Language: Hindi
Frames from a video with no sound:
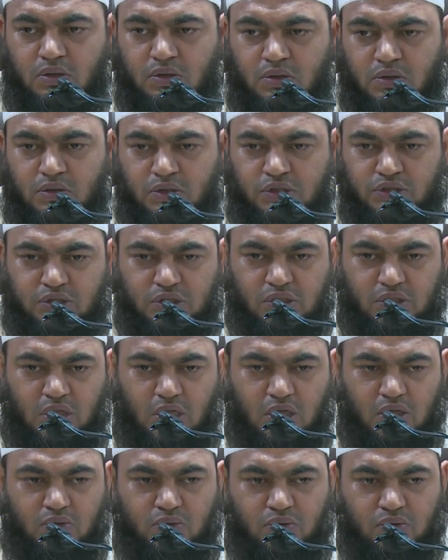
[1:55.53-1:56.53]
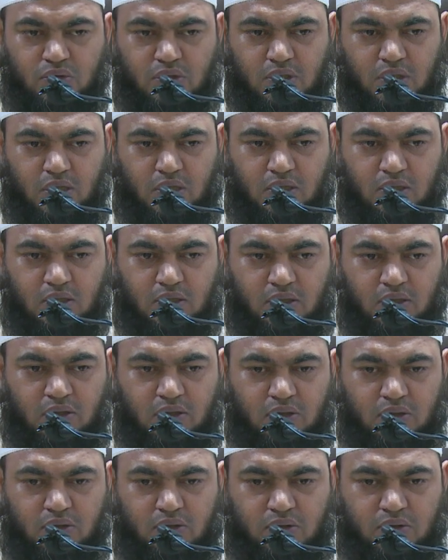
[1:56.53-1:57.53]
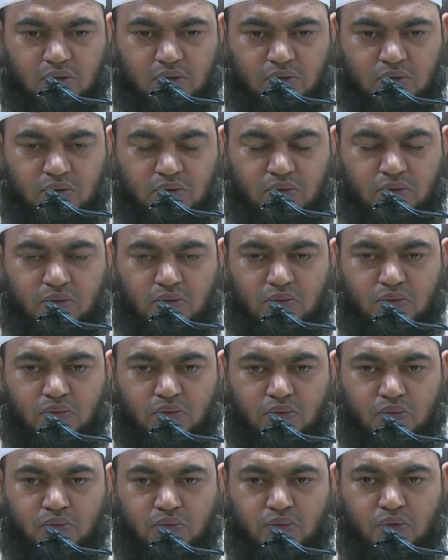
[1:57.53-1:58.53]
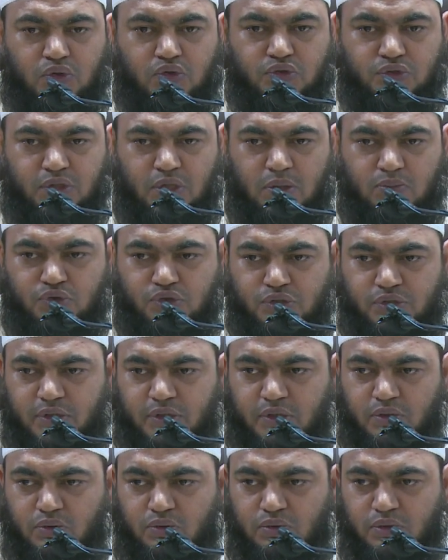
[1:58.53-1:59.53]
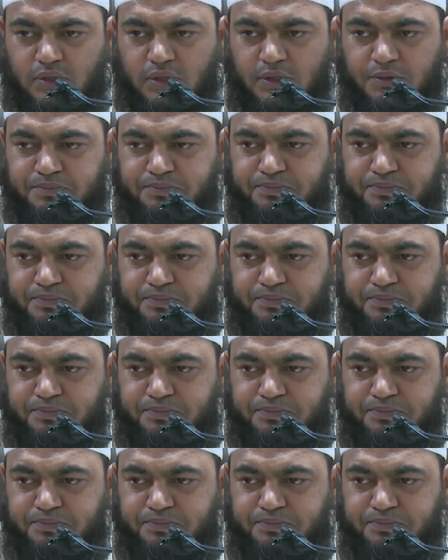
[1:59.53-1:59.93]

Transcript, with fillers: रिश्तेदार होता है वो उसका मुस्तक होता है